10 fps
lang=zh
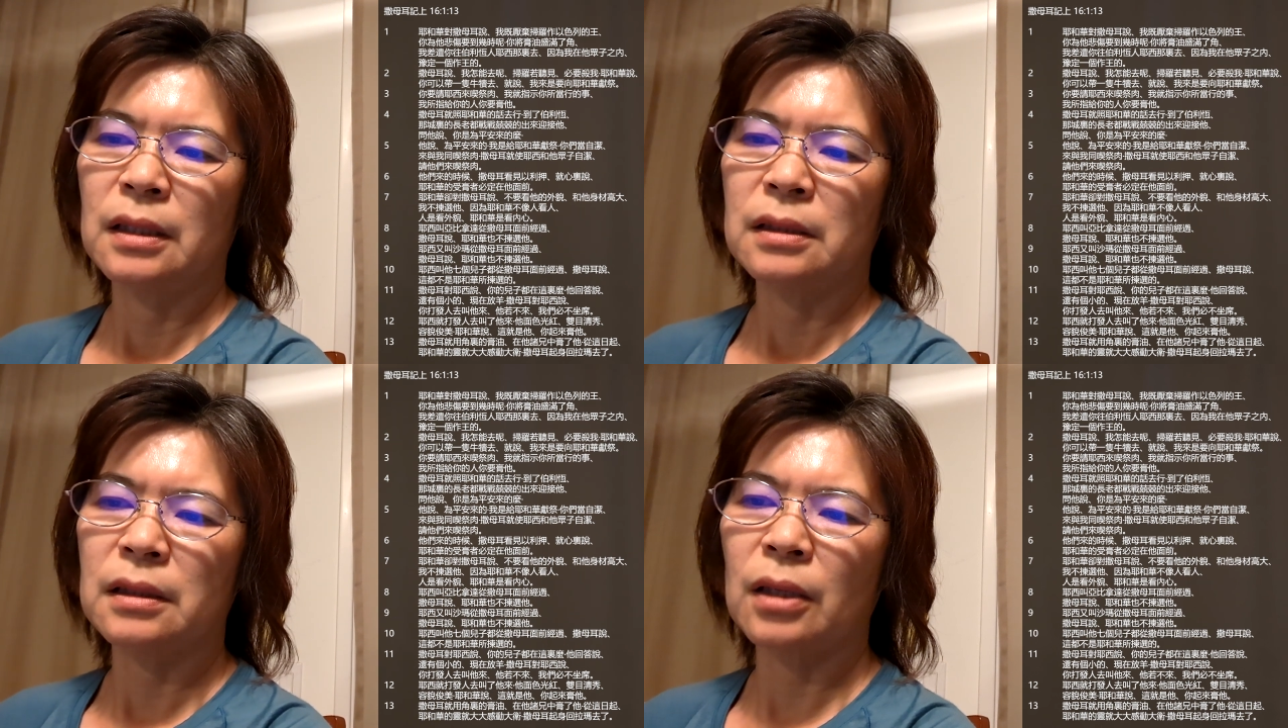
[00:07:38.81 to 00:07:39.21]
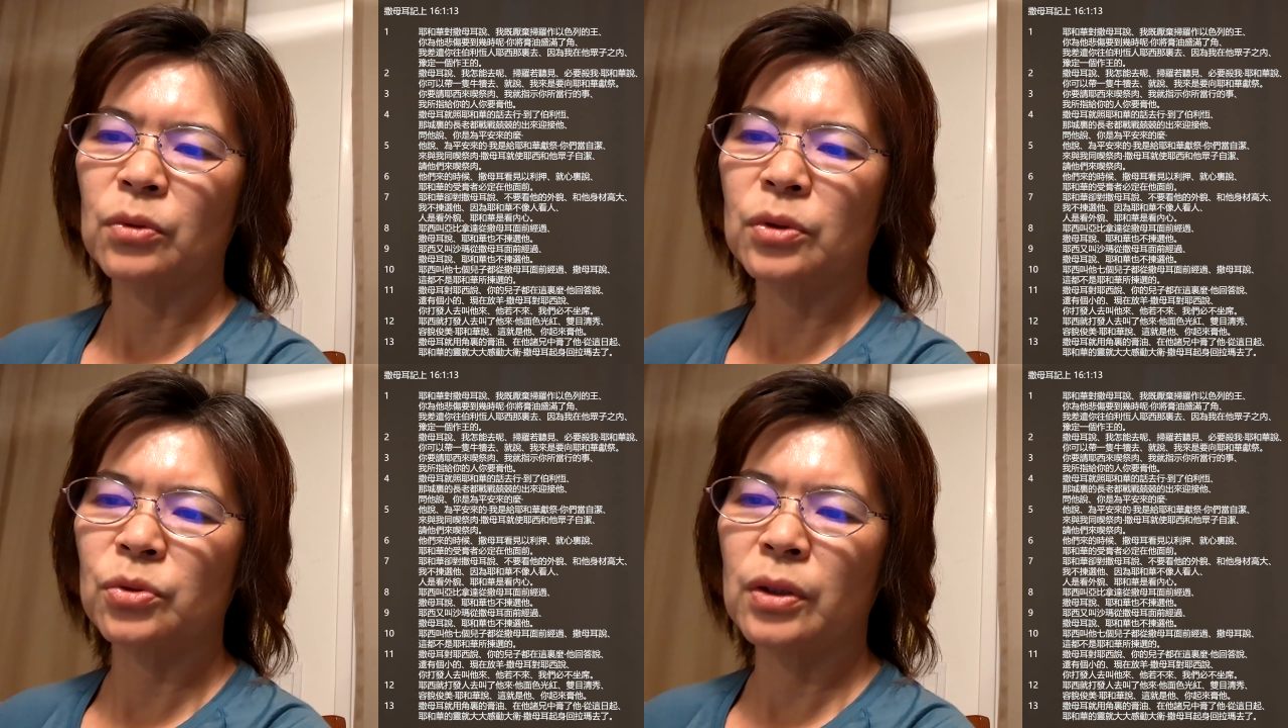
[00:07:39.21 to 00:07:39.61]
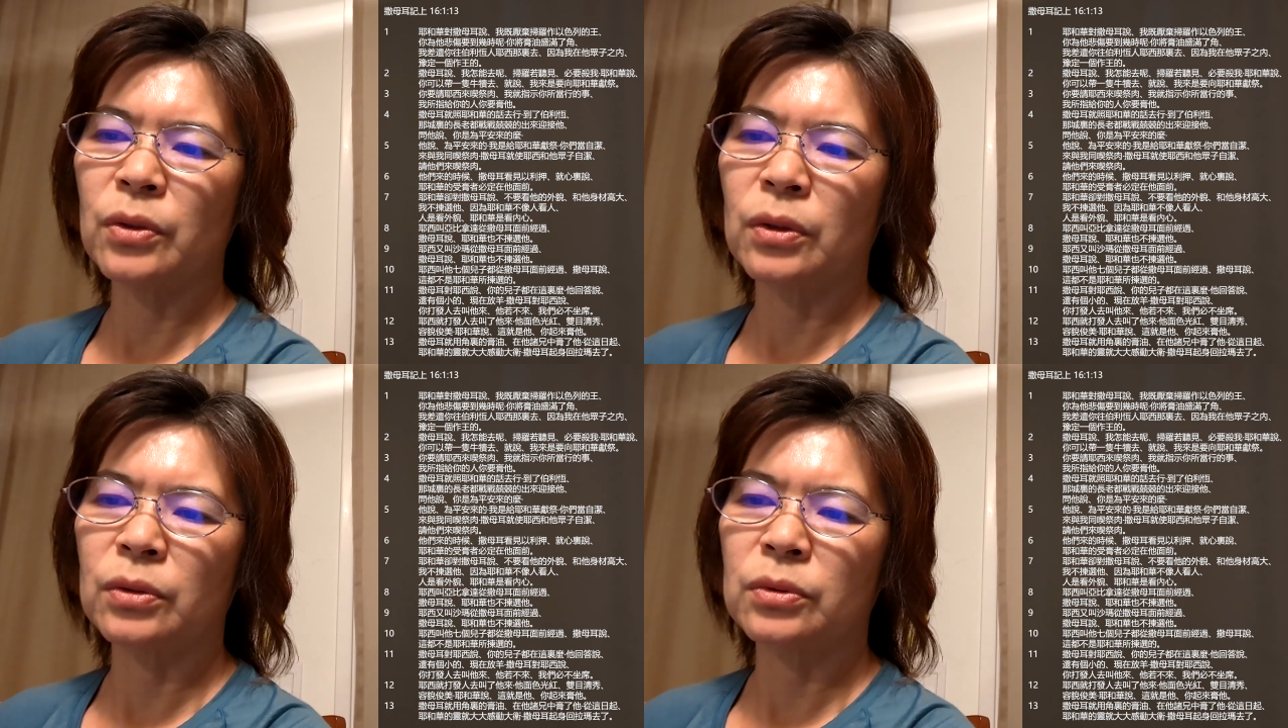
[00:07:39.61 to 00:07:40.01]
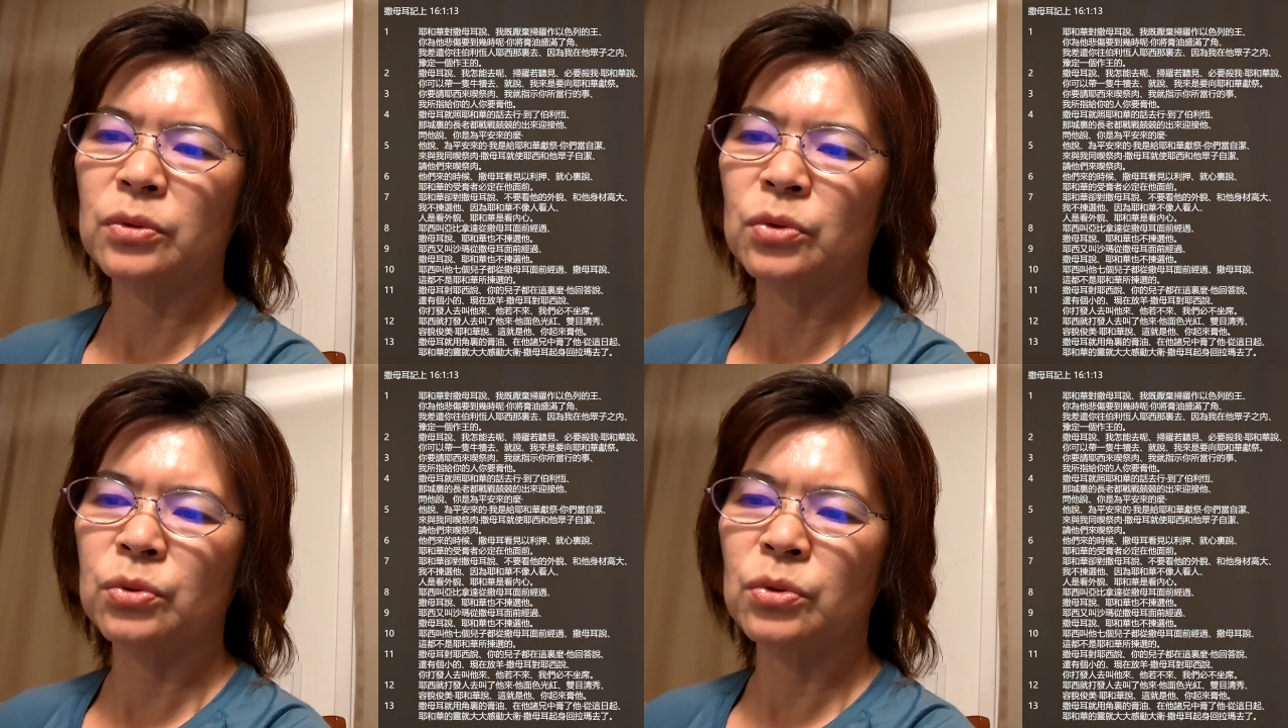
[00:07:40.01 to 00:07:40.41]
扫罗虽有
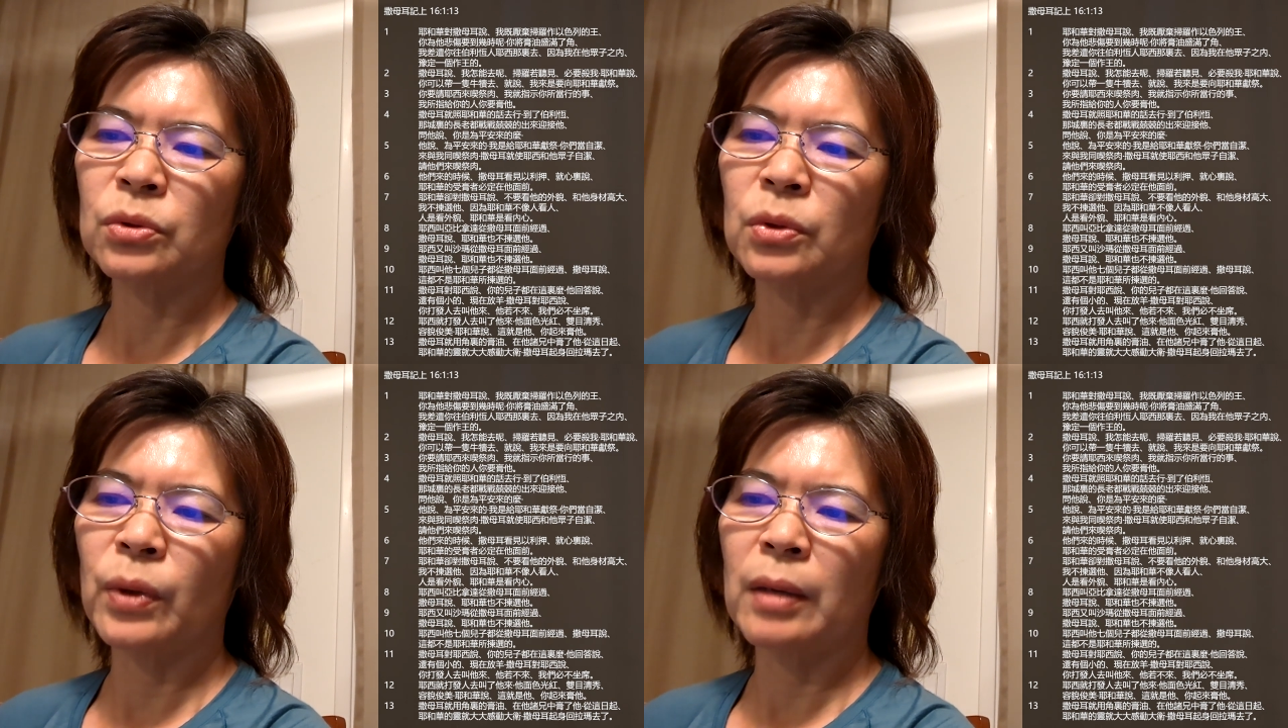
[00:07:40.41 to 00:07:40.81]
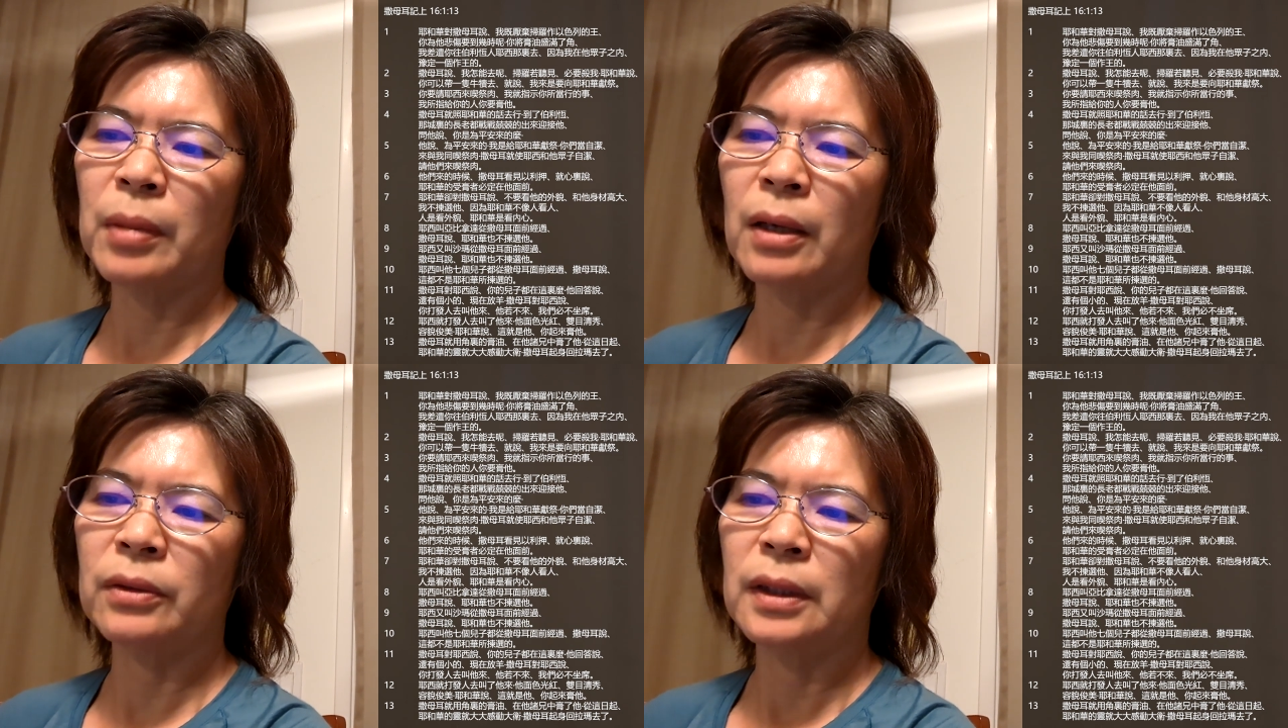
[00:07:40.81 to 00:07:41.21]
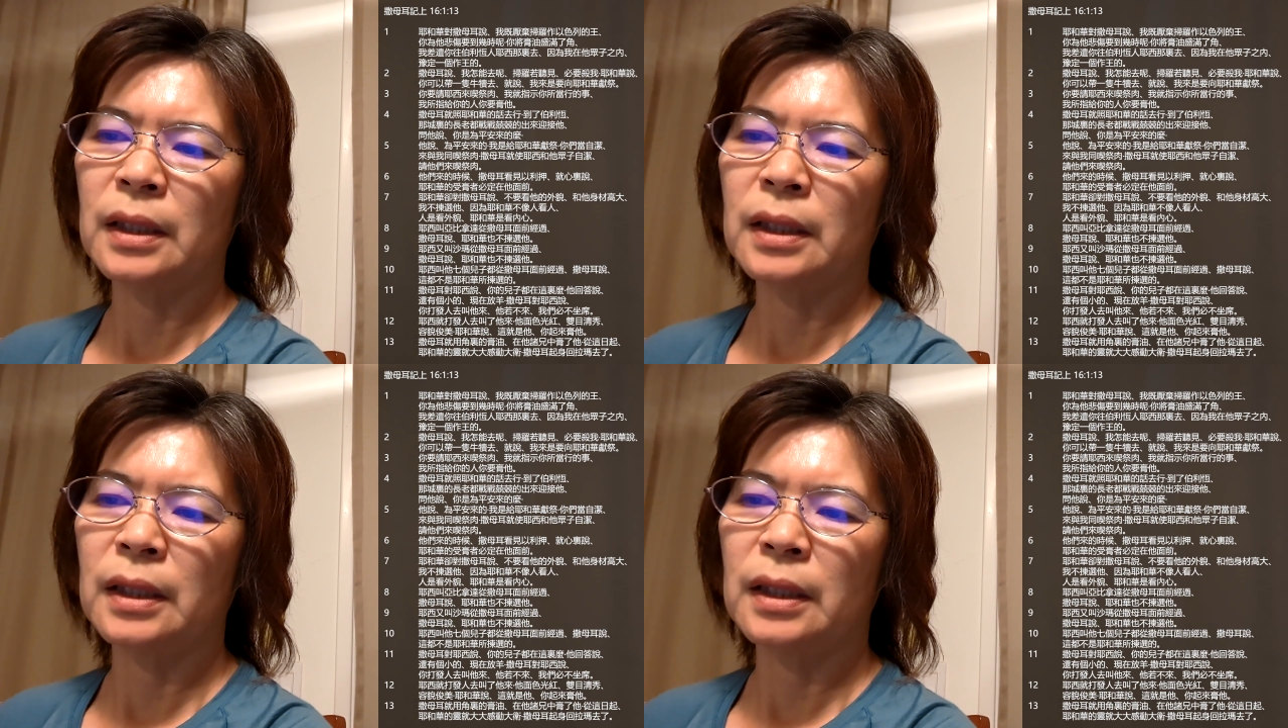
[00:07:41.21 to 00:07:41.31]
出众的外貌，